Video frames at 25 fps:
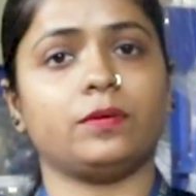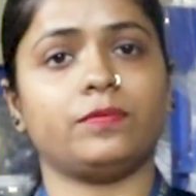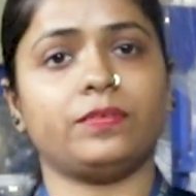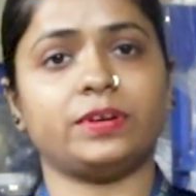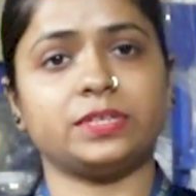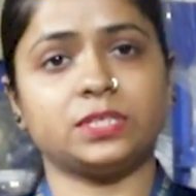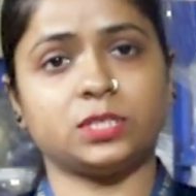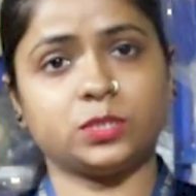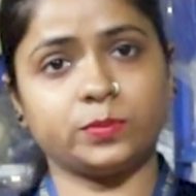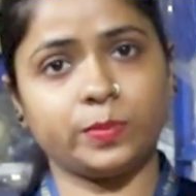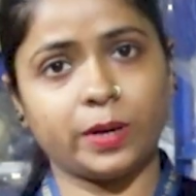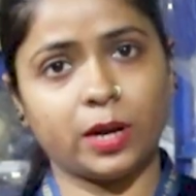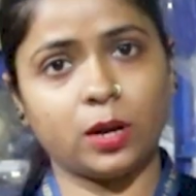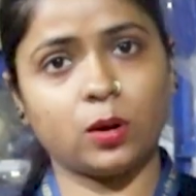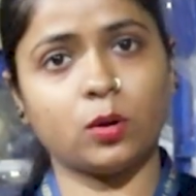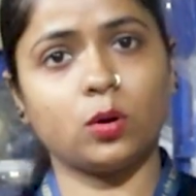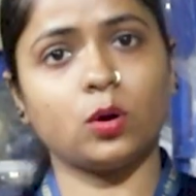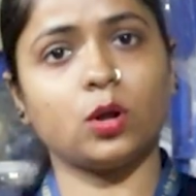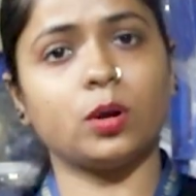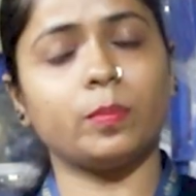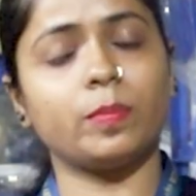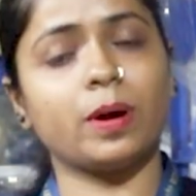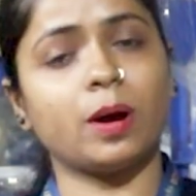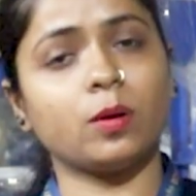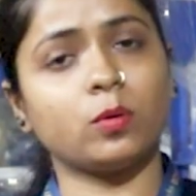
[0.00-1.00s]
ওয়েস্ট
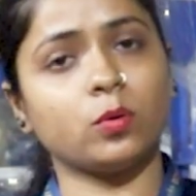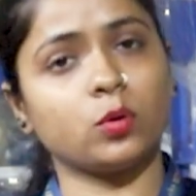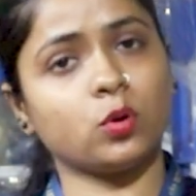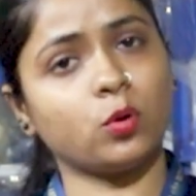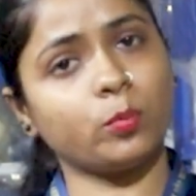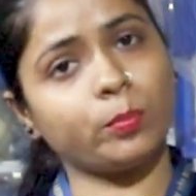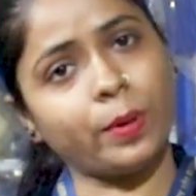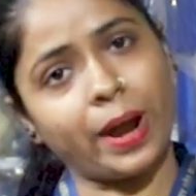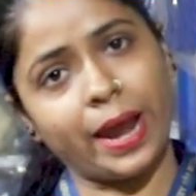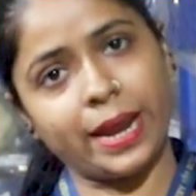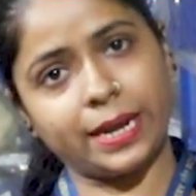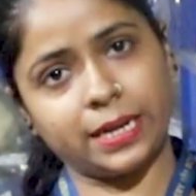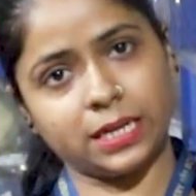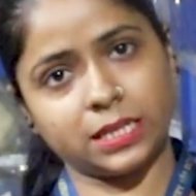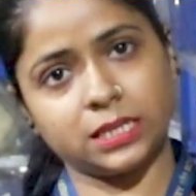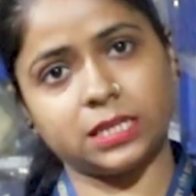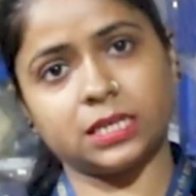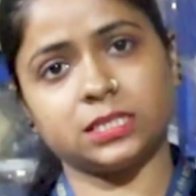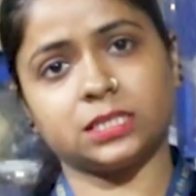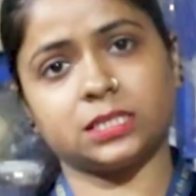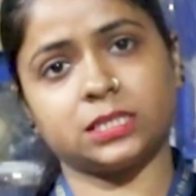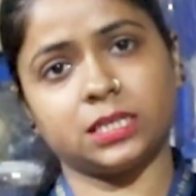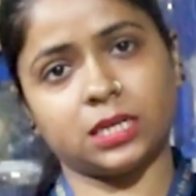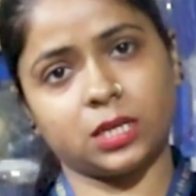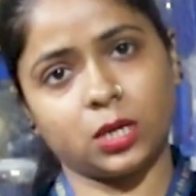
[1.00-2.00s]
বেঙ্গল বা কোনো বাইরের
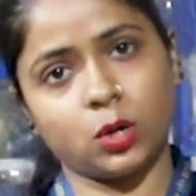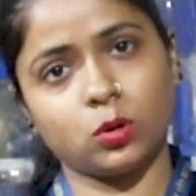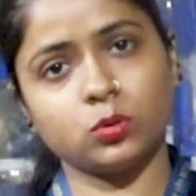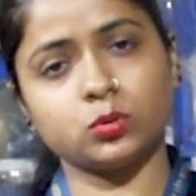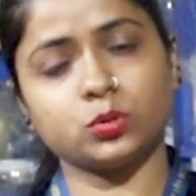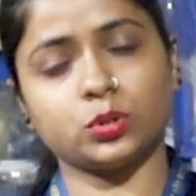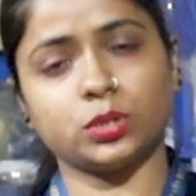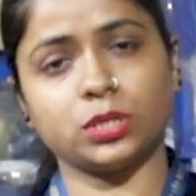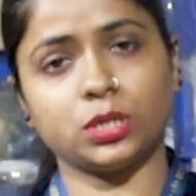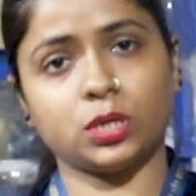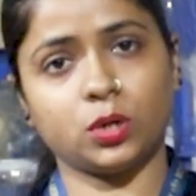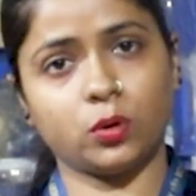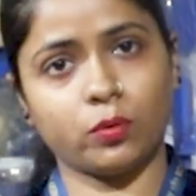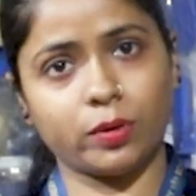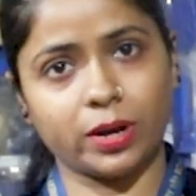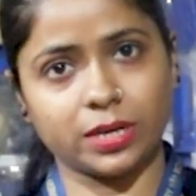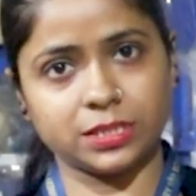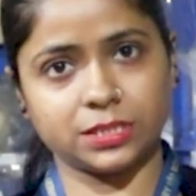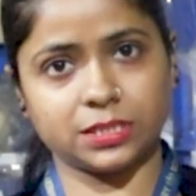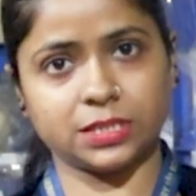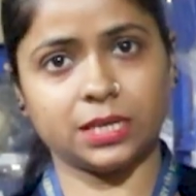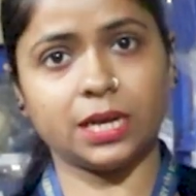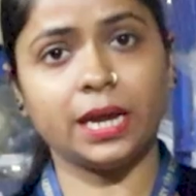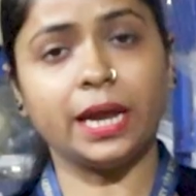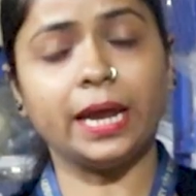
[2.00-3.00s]
দেশ থেকেও যদি কেউ
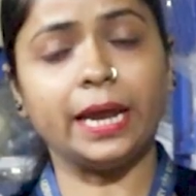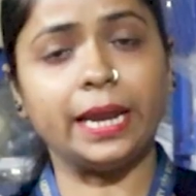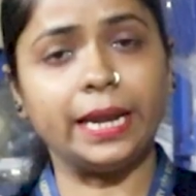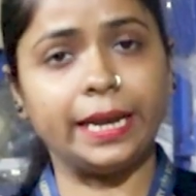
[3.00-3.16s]
আসে